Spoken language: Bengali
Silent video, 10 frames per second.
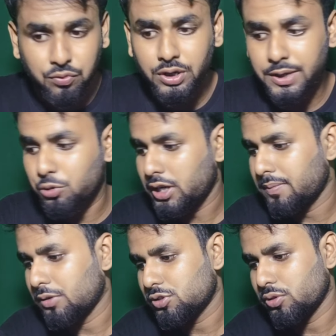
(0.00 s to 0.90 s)
কিবোর্ডের
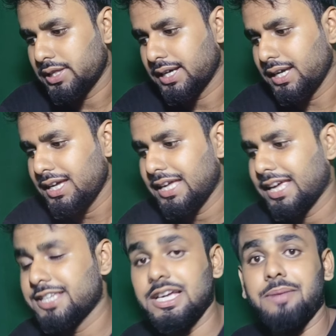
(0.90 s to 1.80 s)
মাউস যে হয়ে থাকে
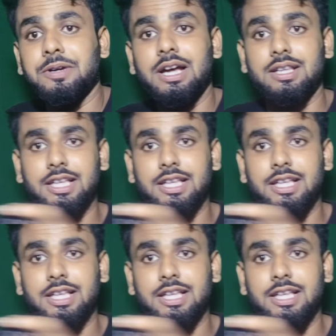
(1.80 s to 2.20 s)
এই যে আপনি